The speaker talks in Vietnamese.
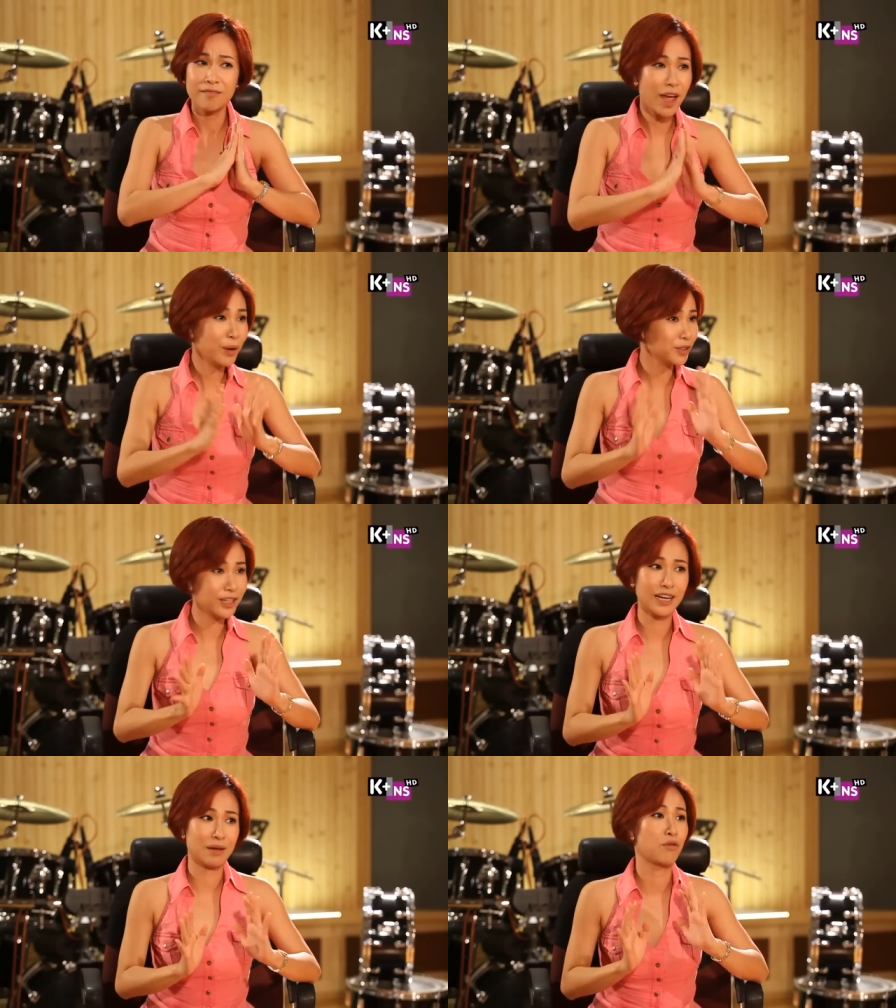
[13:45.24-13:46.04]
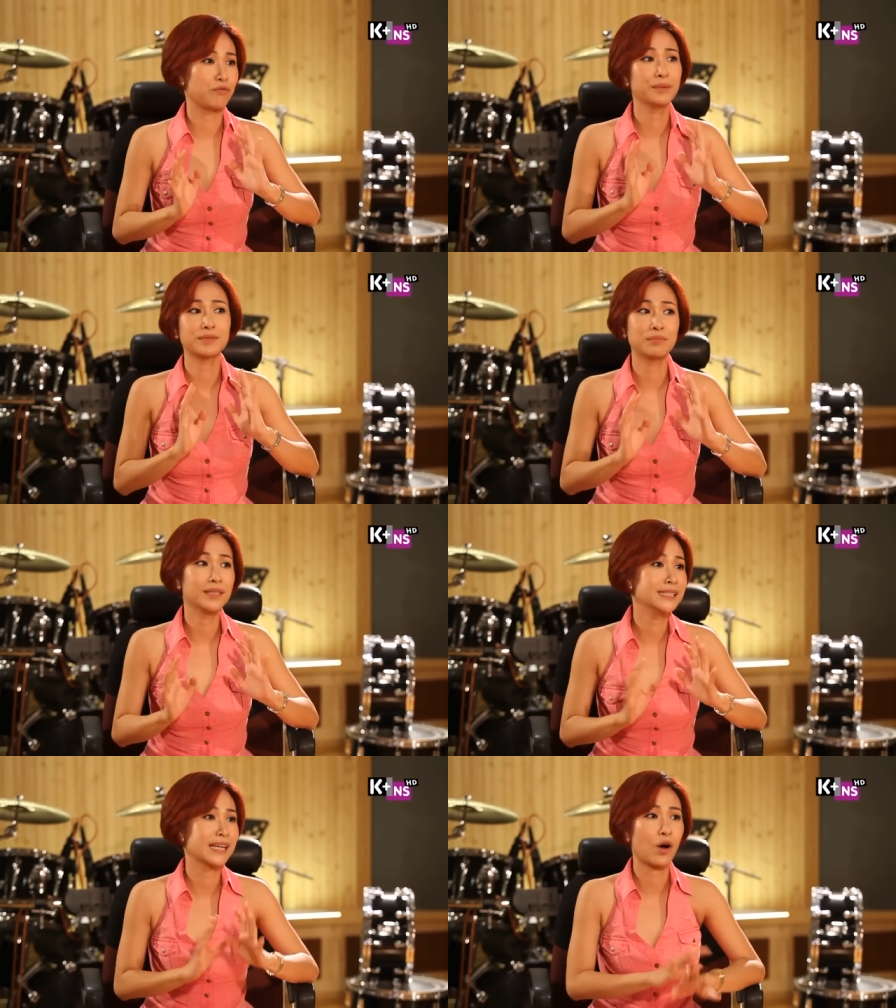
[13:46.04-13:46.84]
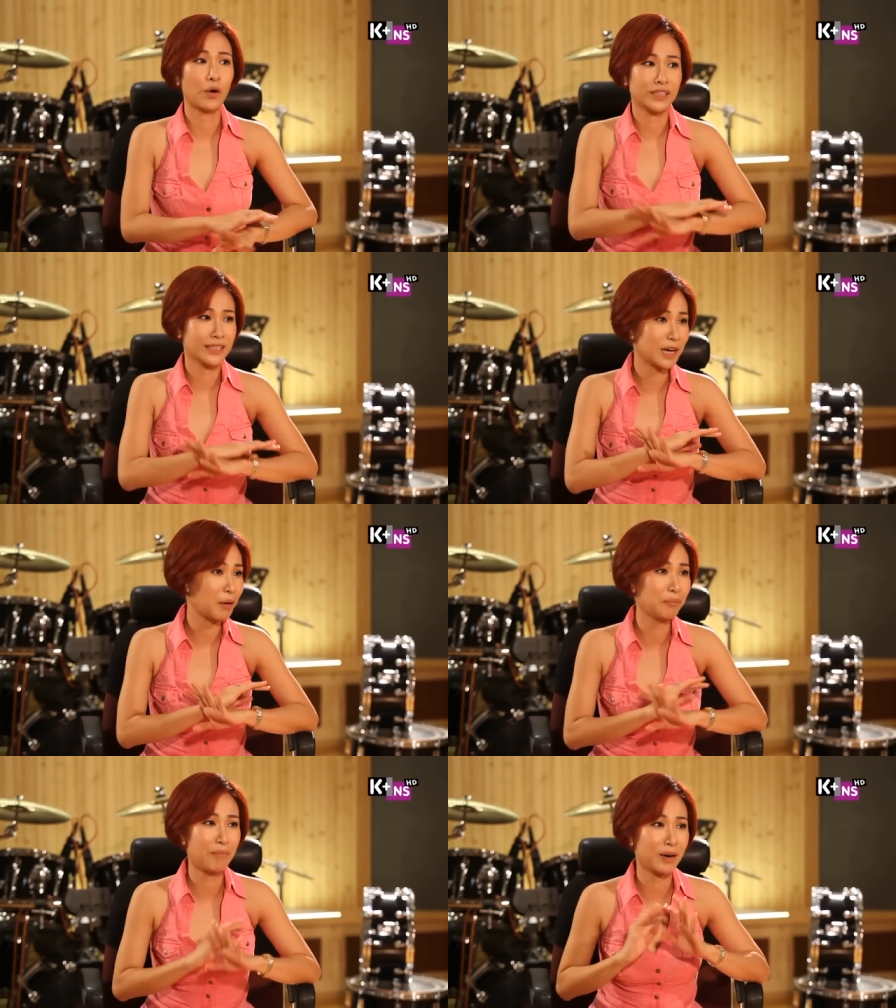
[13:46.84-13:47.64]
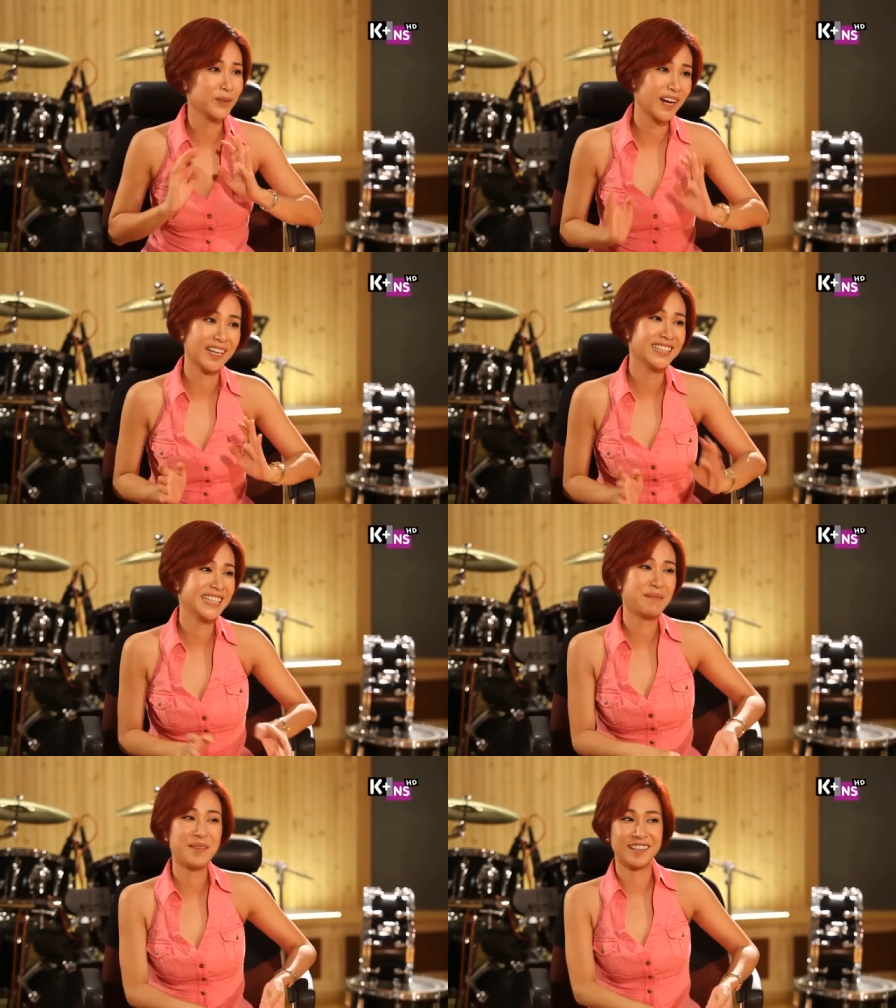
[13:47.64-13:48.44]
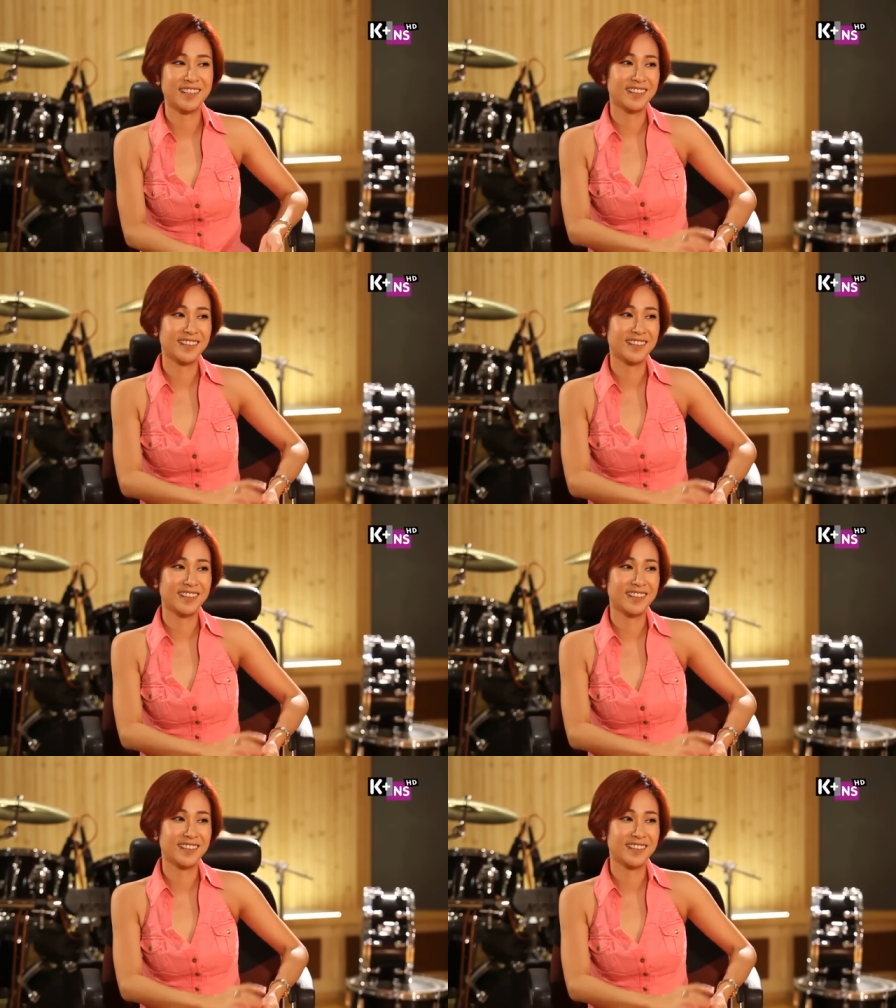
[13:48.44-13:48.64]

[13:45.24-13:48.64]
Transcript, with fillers: nếu như là một phim tâm lý xã hội thì không bao giờ linh dám nhận